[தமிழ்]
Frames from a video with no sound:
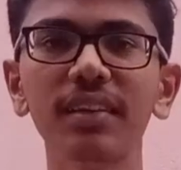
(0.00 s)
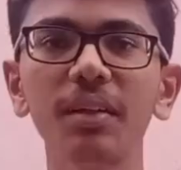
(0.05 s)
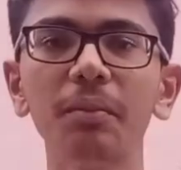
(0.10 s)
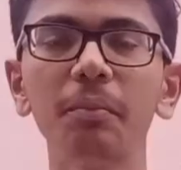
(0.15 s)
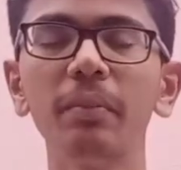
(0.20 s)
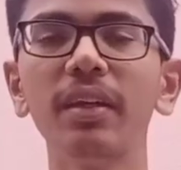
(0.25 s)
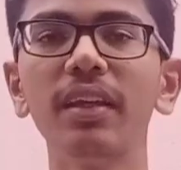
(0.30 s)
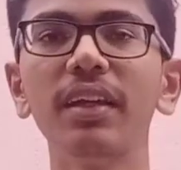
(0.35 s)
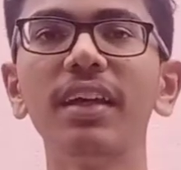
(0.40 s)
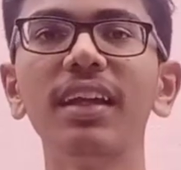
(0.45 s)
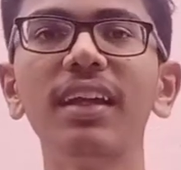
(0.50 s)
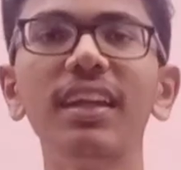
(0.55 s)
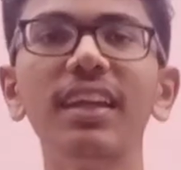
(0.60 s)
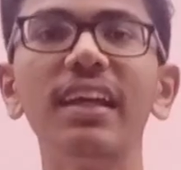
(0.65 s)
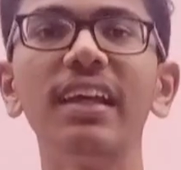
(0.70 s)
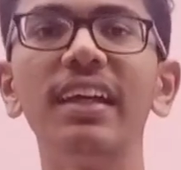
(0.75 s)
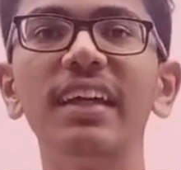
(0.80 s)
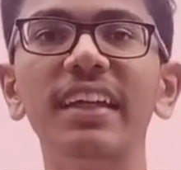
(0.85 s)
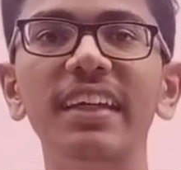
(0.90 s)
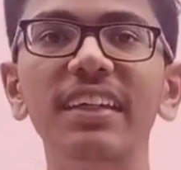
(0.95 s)
பார்த்திருப்பீர்கள்
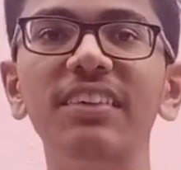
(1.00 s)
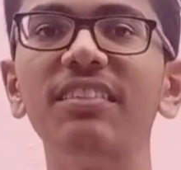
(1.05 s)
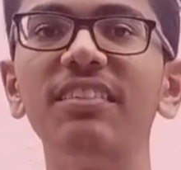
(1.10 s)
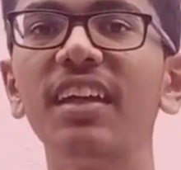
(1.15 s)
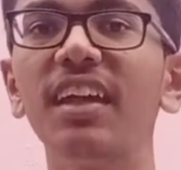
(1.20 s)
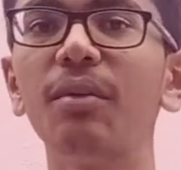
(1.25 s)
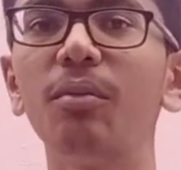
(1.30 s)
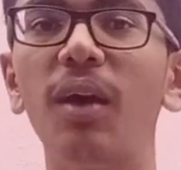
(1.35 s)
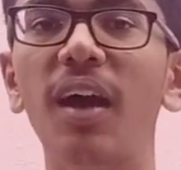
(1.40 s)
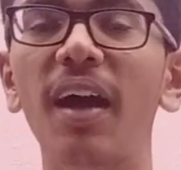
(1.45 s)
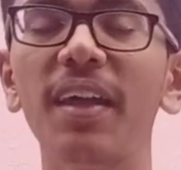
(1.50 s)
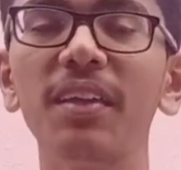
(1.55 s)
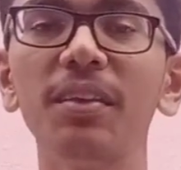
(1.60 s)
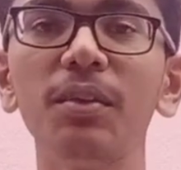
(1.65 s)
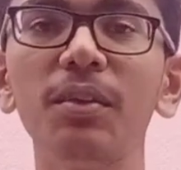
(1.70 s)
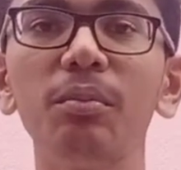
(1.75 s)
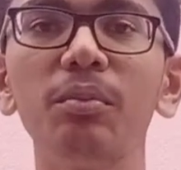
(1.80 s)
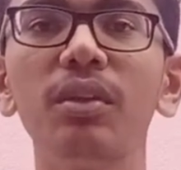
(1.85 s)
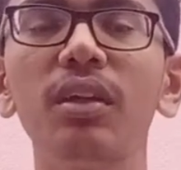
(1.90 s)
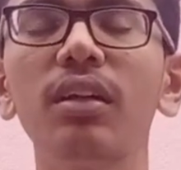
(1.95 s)
இவை
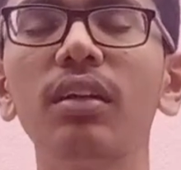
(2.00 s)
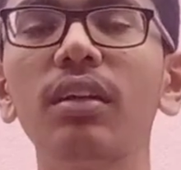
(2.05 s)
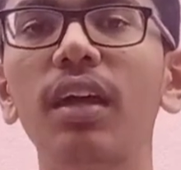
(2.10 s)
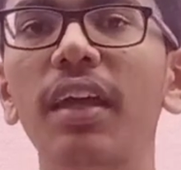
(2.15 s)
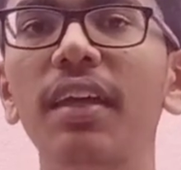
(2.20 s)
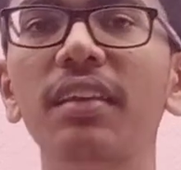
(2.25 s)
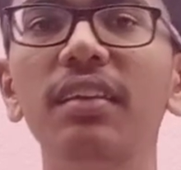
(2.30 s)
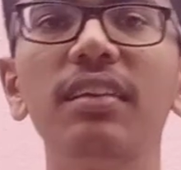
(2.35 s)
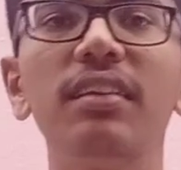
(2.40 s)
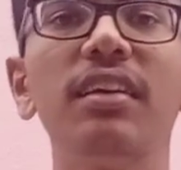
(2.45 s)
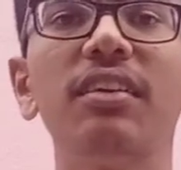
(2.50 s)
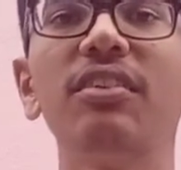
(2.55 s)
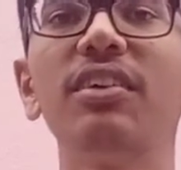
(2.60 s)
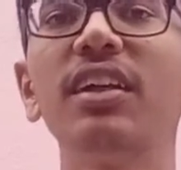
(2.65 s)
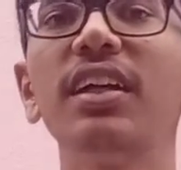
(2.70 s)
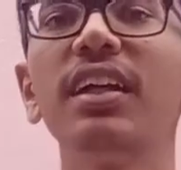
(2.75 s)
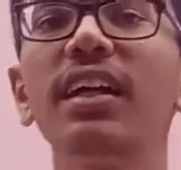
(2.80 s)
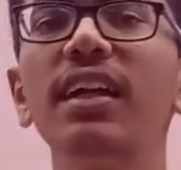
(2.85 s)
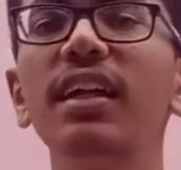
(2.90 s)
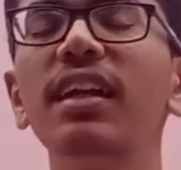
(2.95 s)
ஐந்தும் தான் ஐந்து
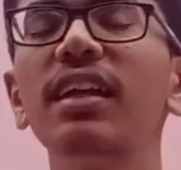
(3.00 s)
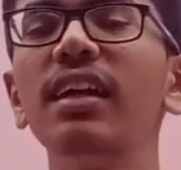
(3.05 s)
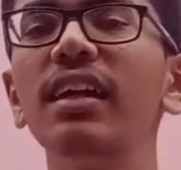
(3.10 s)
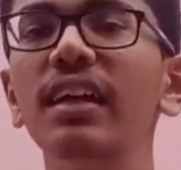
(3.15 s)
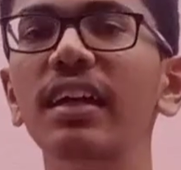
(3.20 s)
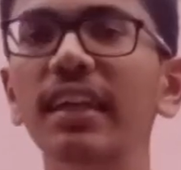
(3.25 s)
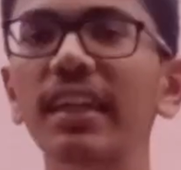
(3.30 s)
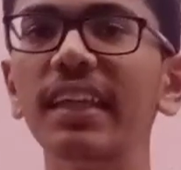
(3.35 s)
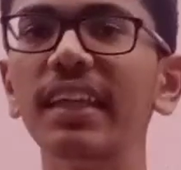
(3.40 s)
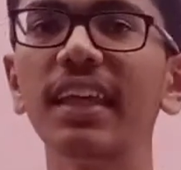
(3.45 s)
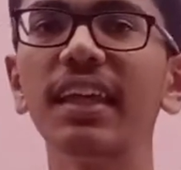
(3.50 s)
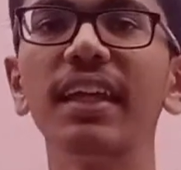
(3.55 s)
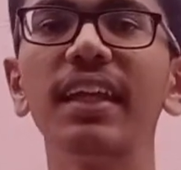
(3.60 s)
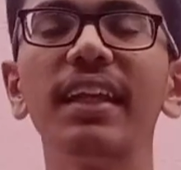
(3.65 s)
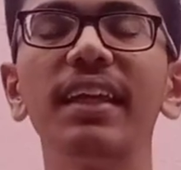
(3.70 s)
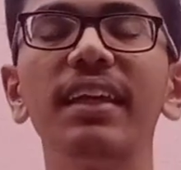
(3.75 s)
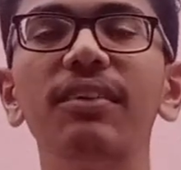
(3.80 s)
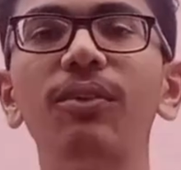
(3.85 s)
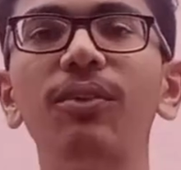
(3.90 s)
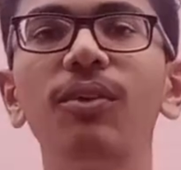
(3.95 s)
தவறுகள் இதை
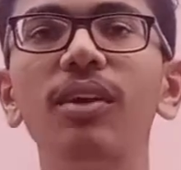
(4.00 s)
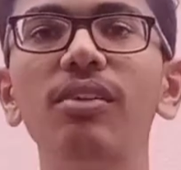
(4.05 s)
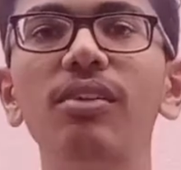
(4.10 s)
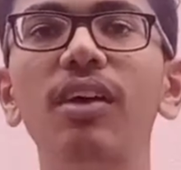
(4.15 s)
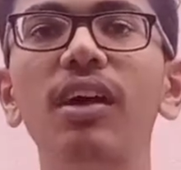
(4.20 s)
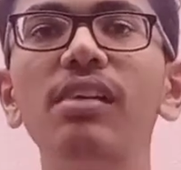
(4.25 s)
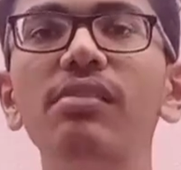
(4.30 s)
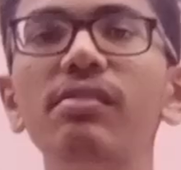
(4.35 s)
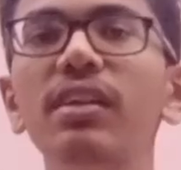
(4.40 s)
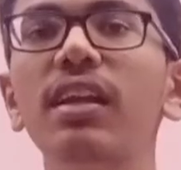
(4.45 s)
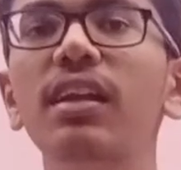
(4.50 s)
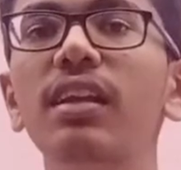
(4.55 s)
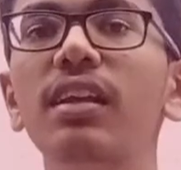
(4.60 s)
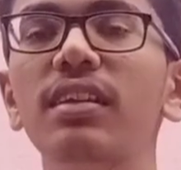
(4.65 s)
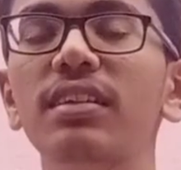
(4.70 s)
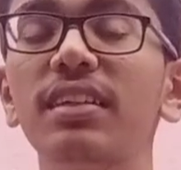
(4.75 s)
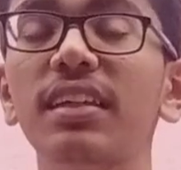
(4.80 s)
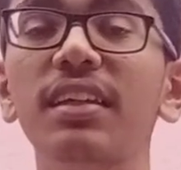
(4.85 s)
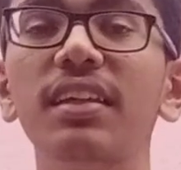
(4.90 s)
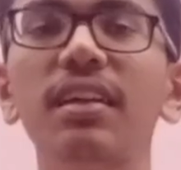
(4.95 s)
இனி உங்கள் வாழ்வில்
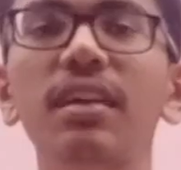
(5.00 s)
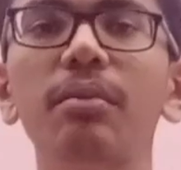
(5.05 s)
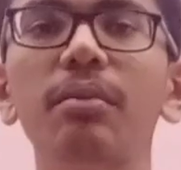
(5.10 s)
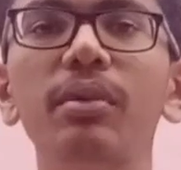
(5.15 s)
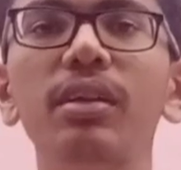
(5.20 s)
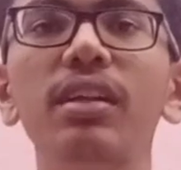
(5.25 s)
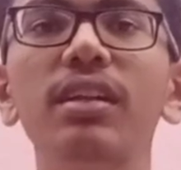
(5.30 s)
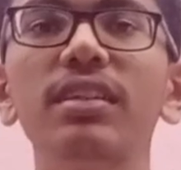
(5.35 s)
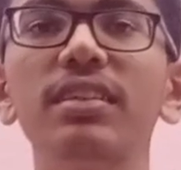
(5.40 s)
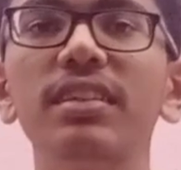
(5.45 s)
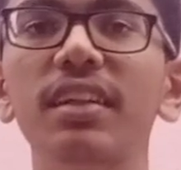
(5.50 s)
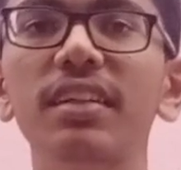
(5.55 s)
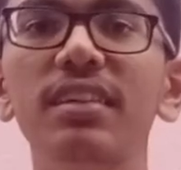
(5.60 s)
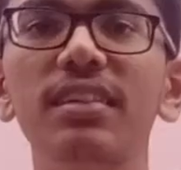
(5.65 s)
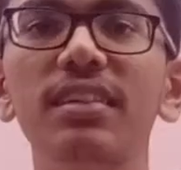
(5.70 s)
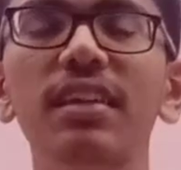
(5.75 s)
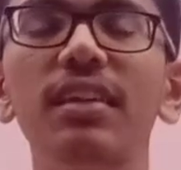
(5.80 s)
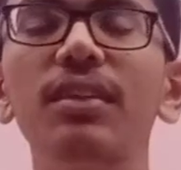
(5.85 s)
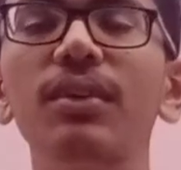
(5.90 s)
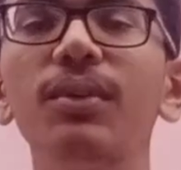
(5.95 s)
செய்யாமல்
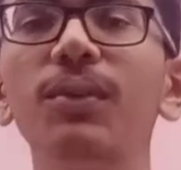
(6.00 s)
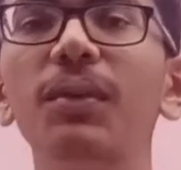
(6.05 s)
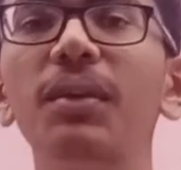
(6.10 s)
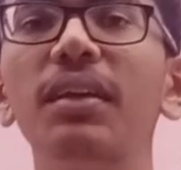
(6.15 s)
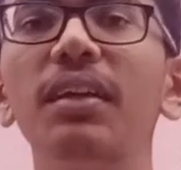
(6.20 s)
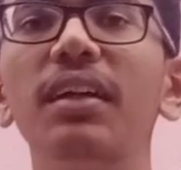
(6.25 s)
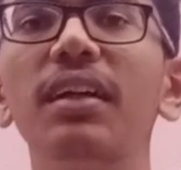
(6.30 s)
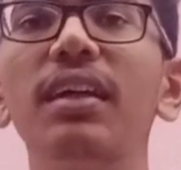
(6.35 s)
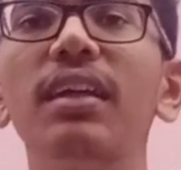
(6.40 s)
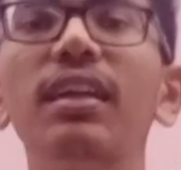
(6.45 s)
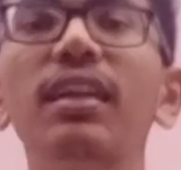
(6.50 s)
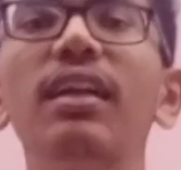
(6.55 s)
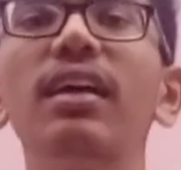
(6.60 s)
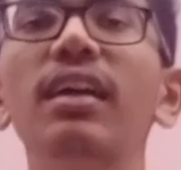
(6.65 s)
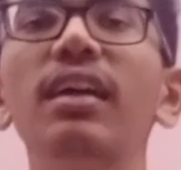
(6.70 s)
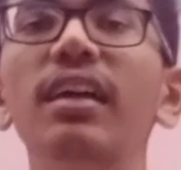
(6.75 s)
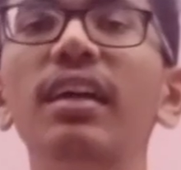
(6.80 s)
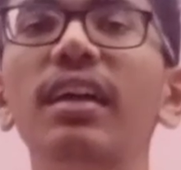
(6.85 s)
சரி செய்து கொள்ளுங்கள்